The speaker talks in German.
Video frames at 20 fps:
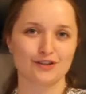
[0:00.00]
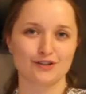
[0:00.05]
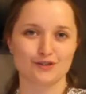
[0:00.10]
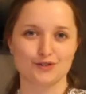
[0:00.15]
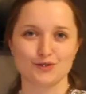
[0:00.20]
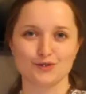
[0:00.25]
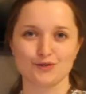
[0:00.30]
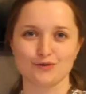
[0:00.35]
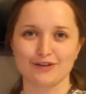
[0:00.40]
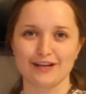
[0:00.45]

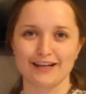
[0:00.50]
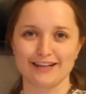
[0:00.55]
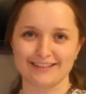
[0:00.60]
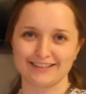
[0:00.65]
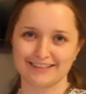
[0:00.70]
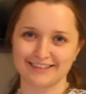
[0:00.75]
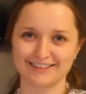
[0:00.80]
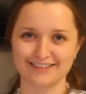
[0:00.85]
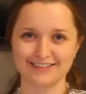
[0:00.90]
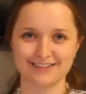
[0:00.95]
schon
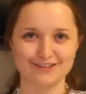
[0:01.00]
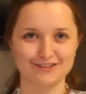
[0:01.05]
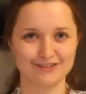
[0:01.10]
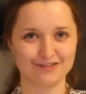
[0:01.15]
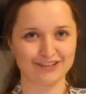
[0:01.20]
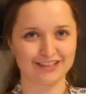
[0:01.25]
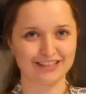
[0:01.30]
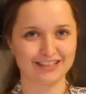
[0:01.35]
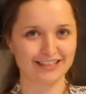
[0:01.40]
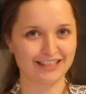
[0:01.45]
fertig sind und
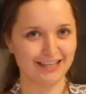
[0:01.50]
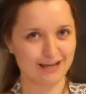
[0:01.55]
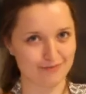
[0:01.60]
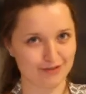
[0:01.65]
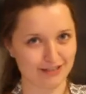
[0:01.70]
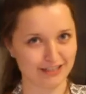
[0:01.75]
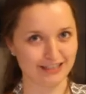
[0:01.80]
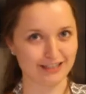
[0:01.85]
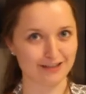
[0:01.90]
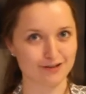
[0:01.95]
wenn nicht, kann
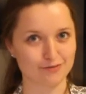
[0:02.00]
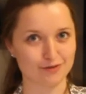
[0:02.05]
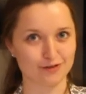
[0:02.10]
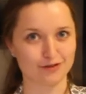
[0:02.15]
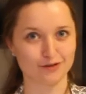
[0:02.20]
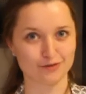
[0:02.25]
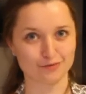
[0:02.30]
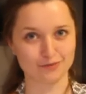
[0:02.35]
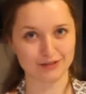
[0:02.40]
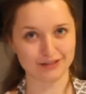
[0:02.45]
man die dann immer
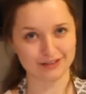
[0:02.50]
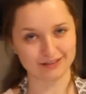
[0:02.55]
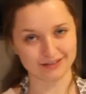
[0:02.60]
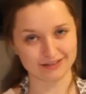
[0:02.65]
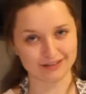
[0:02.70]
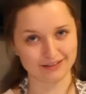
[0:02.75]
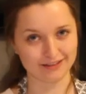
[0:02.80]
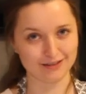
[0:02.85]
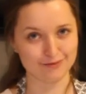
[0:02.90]
noch ein bisschen,